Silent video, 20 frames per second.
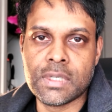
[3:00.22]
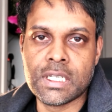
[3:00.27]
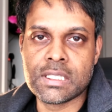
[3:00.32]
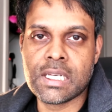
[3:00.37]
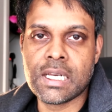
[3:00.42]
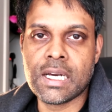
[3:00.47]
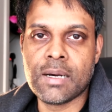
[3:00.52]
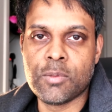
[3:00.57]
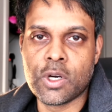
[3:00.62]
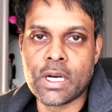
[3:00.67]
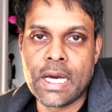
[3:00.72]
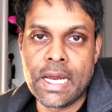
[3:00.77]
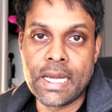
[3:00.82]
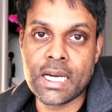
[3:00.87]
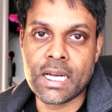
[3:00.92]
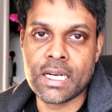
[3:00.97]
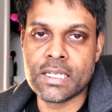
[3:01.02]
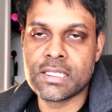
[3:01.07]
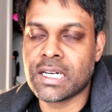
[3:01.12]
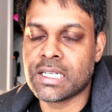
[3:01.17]
इसलिए हम लोग
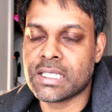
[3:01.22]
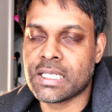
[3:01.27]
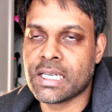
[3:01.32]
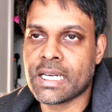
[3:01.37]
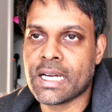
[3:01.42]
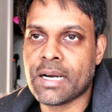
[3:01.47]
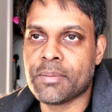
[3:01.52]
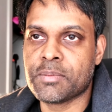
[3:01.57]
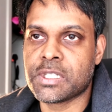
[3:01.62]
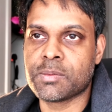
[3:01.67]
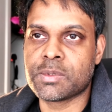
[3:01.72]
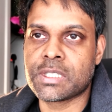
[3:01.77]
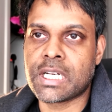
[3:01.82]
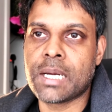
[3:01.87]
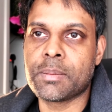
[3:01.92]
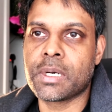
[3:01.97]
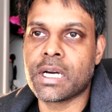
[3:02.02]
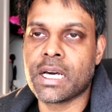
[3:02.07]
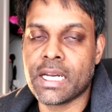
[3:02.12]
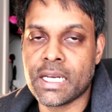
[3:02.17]
इनक्रेज करते हैं कि आप
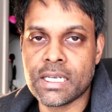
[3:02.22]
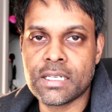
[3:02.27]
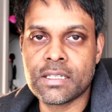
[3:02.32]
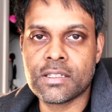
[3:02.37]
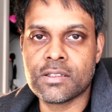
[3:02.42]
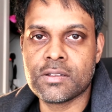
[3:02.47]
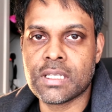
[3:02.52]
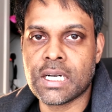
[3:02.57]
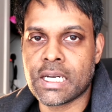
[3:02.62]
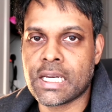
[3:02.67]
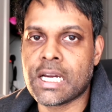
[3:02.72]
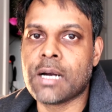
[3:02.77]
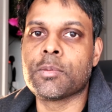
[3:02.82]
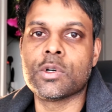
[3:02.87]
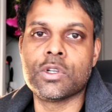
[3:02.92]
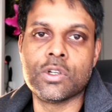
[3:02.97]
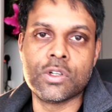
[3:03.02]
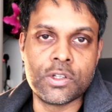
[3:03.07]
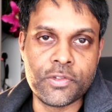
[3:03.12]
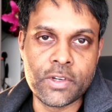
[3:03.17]
सब्सक्राइब करें ताकि
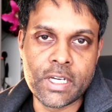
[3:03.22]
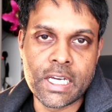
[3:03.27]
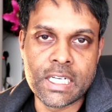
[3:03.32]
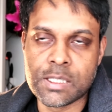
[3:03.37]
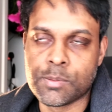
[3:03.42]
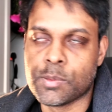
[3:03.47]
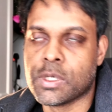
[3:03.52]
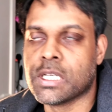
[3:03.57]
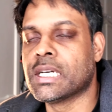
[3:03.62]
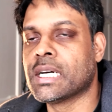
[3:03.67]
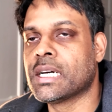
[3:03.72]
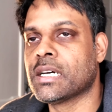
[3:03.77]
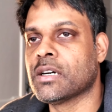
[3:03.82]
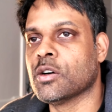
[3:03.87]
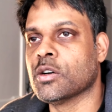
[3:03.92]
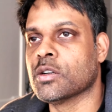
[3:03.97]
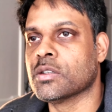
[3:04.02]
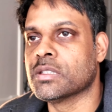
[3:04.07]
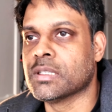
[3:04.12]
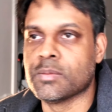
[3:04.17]
आपको नोटिफिकेशन मिल जाए
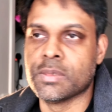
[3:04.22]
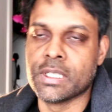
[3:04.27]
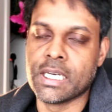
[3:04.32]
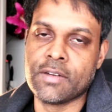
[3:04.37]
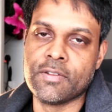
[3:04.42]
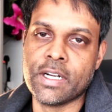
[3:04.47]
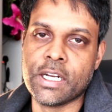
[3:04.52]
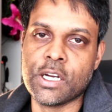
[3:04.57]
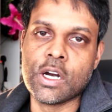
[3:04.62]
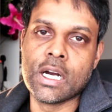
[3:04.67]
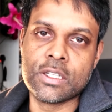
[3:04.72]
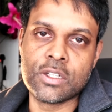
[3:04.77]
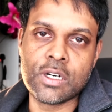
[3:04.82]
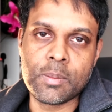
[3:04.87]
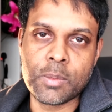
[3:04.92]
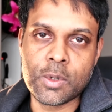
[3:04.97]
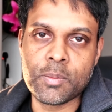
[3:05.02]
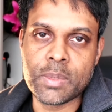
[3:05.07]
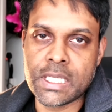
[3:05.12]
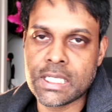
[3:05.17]
और जब नई वीडियो आए तो
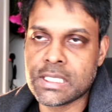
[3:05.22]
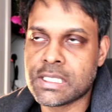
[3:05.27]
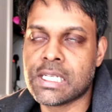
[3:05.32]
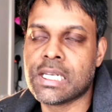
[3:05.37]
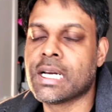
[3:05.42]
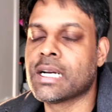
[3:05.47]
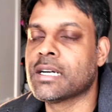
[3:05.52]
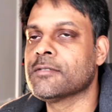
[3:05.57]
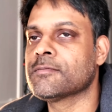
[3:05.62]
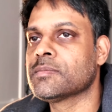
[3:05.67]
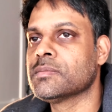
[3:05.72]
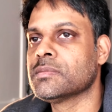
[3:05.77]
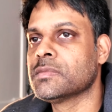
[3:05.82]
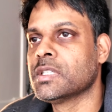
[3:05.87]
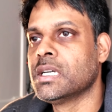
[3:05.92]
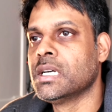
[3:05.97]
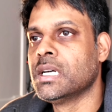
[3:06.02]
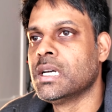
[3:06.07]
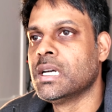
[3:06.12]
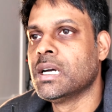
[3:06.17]
आपको पता चल जाएगा
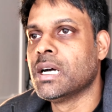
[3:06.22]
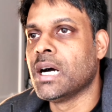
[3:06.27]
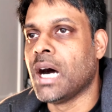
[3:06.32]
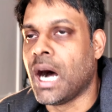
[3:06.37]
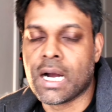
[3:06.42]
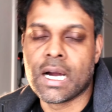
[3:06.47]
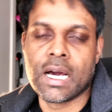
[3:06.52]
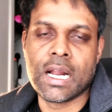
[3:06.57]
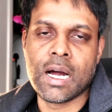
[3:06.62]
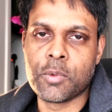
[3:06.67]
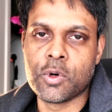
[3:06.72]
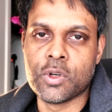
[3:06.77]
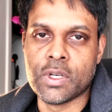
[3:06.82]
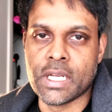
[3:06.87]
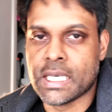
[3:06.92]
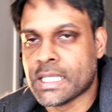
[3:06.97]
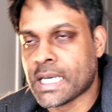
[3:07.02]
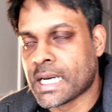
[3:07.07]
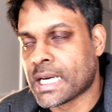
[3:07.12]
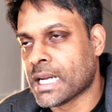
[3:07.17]
हाँ अगर आपको
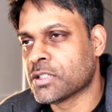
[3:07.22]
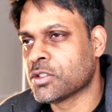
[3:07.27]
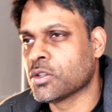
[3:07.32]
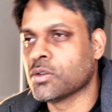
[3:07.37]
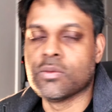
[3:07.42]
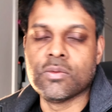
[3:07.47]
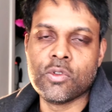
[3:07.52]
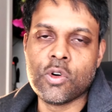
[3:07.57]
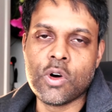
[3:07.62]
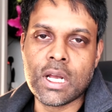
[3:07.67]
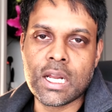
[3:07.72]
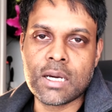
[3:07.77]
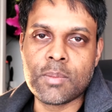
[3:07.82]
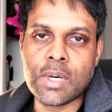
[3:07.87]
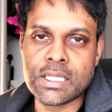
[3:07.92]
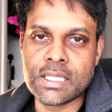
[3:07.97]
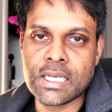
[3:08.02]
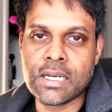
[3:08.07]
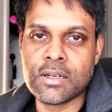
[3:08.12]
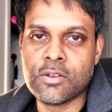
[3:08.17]
नहीं देखना तो वो अलग
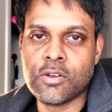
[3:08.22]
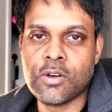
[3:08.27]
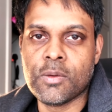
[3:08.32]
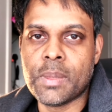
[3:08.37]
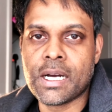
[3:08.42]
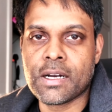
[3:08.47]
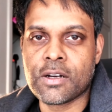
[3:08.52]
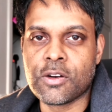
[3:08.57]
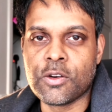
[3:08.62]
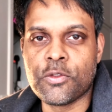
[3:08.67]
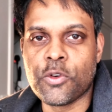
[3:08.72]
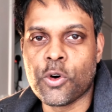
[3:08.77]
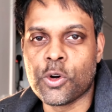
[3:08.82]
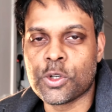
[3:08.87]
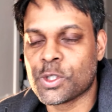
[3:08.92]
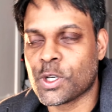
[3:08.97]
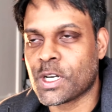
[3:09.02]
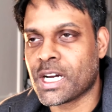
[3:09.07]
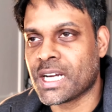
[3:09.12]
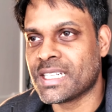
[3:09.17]
बात है वो मैं कोई
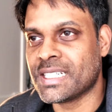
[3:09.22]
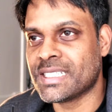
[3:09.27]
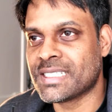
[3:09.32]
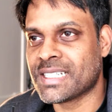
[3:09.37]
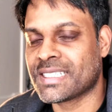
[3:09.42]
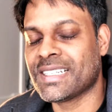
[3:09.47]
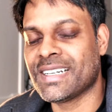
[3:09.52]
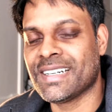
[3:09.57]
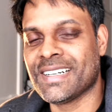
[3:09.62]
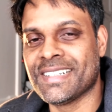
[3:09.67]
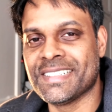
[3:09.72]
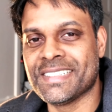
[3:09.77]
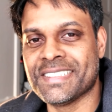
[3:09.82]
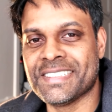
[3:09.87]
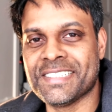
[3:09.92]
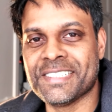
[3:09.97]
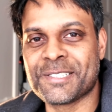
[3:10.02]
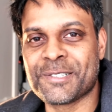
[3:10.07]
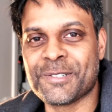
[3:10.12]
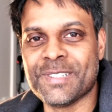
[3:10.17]
फोर्स तो कर नहीं सकता
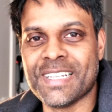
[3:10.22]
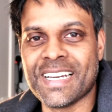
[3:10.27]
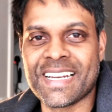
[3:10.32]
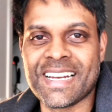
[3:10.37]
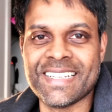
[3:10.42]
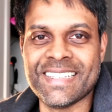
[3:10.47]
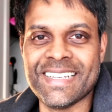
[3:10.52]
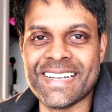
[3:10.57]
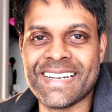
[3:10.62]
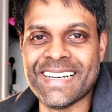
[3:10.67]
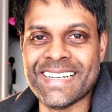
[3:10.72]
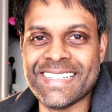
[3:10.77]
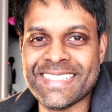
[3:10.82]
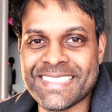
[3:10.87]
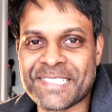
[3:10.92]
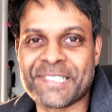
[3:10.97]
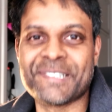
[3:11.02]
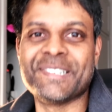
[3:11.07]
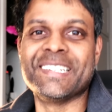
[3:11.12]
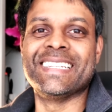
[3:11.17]
जिसको देखना देखे
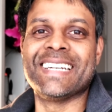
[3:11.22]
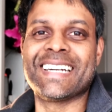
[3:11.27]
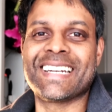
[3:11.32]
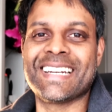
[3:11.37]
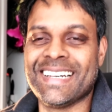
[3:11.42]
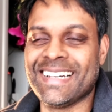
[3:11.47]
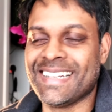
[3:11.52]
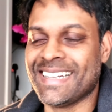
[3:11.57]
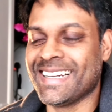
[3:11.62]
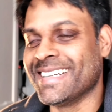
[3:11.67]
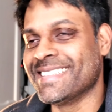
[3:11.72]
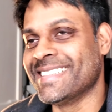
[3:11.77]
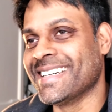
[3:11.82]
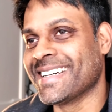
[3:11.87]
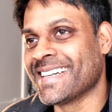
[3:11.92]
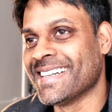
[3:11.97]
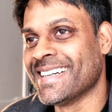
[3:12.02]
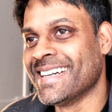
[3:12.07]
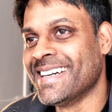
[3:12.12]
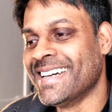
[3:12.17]
जिसको नहीं देखना ना ना
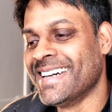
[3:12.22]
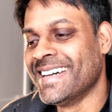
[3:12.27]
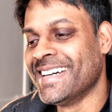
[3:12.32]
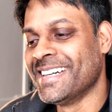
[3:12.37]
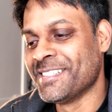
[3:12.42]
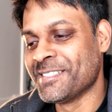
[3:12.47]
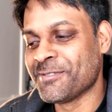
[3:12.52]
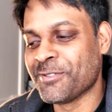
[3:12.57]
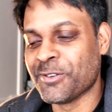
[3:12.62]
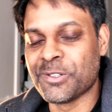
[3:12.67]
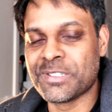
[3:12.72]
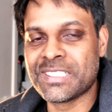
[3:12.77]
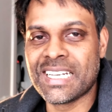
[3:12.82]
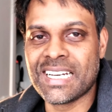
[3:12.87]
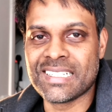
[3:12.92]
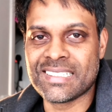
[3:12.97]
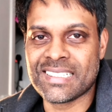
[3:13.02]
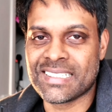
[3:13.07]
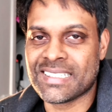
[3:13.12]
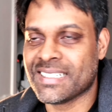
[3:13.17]
देखे फोर्स नहीं
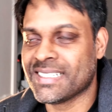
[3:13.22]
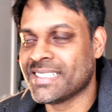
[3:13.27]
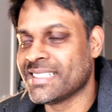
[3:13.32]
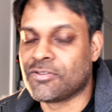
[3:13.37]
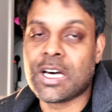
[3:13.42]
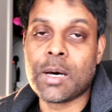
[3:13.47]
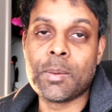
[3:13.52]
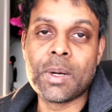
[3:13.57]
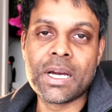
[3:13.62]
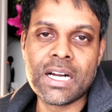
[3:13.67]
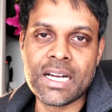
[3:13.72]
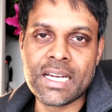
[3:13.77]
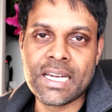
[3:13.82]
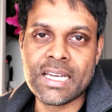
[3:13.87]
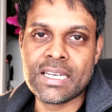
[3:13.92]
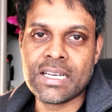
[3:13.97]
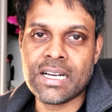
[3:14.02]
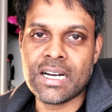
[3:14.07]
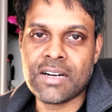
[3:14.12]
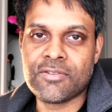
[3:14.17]
कर सकता अफ्ताब का
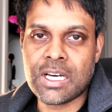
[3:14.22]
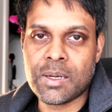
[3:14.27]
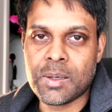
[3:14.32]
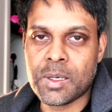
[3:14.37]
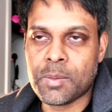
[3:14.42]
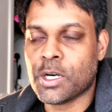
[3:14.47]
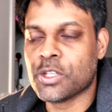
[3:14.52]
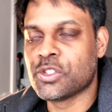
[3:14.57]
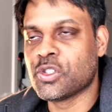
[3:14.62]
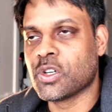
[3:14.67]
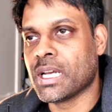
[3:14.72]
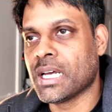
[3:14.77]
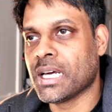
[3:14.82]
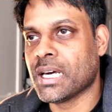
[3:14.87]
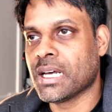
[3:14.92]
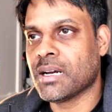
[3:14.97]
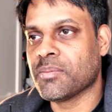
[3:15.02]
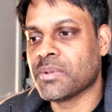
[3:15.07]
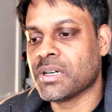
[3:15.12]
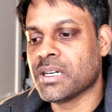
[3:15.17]
अगेन अफ्ताब भाई बहुत शुक्रिया
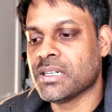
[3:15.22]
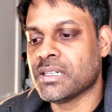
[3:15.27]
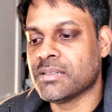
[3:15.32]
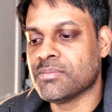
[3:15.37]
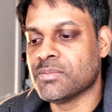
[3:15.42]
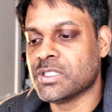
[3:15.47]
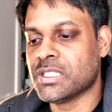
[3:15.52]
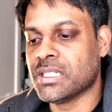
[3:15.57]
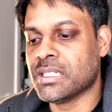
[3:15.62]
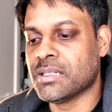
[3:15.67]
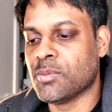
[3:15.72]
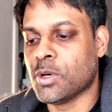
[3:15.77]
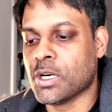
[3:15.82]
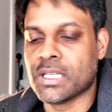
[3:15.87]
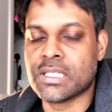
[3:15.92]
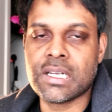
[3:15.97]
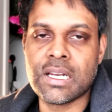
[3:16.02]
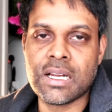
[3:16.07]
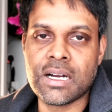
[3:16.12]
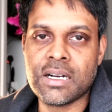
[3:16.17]
यार आपका मुझे बहुत
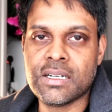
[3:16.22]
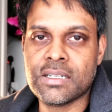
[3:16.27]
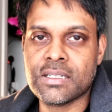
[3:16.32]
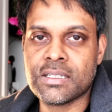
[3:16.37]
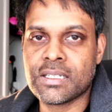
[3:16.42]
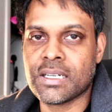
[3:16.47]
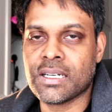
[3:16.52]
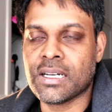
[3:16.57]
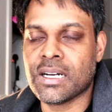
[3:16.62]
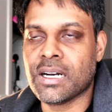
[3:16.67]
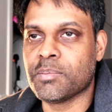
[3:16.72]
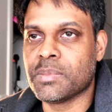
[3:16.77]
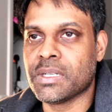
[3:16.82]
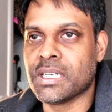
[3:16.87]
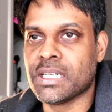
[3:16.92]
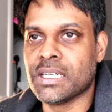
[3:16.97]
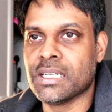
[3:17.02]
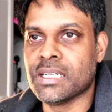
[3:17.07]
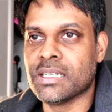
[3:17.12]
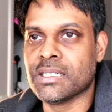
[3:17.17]
अच्छा लगा कि
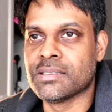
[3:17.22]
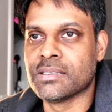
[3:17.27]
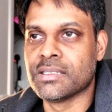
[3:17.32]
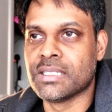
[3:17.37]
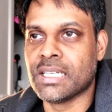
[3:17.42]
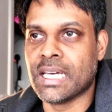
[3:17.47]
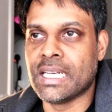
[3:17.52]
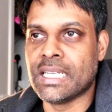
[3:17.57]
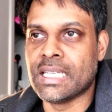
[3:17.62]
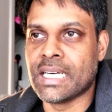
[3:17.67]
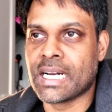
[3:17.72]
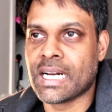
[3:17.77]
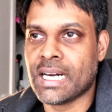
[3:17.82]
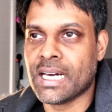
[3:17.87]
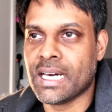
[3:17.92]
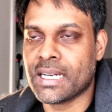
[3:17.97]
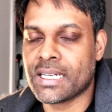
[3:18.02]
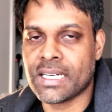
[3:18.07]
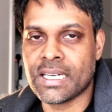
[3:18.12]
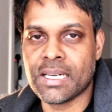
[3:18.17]
आपने ये नहीं देखा
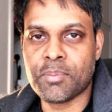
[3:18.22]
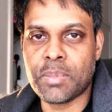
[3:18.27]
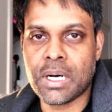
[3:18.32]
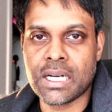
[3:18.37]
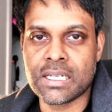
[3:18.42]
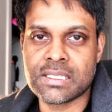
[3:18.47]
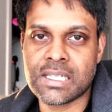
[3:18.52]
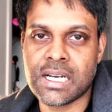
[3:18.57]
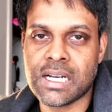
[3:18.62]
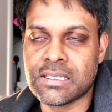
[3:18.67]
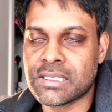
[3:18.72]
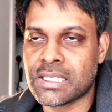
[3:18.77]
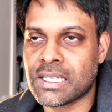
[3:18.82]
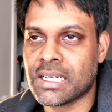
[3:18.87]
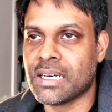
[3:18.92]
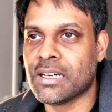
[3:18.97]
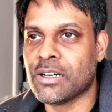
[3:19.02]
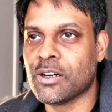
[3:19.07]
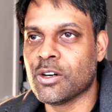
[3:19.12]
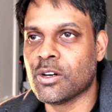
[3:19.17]
यार कि ये पाकिस्तान से
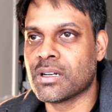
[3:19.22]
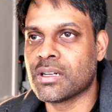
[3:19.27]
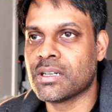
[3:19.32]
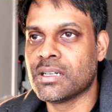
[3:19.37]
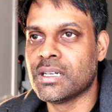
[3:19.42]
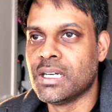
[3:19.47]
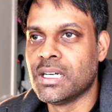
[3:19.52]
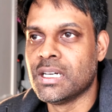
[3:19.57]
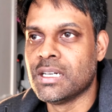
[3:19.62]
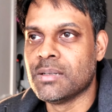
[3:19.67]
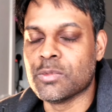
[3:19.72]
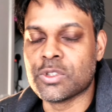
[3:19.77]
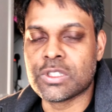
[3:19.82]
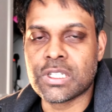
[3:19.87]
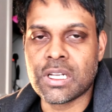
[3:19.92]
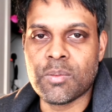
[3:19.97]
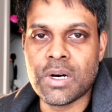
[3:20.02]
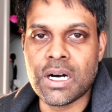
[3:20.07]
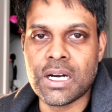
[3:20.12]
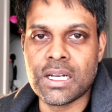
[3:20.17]
है और
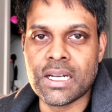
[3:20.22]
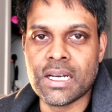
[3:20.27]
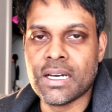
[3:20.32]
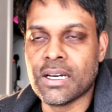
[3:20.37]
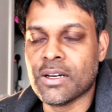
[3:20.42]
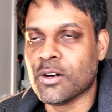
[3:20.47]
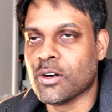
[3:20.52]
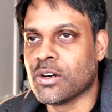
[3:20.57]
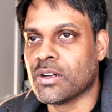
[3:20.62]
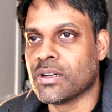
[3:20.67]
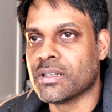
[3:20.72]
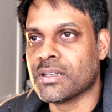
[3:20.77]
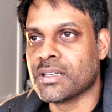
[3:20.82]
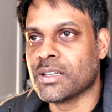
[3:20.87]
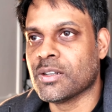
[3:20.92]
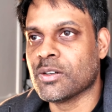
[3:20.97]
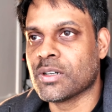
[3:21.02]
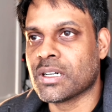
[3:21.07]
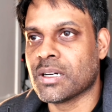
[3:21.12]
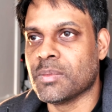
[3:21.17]
मुसलमान है और
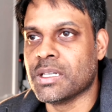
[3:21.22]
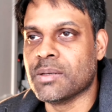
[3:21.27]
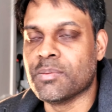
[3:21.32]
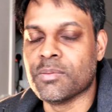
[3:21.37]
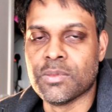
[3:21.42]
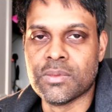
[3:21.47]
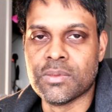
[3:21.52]
यू नो कभी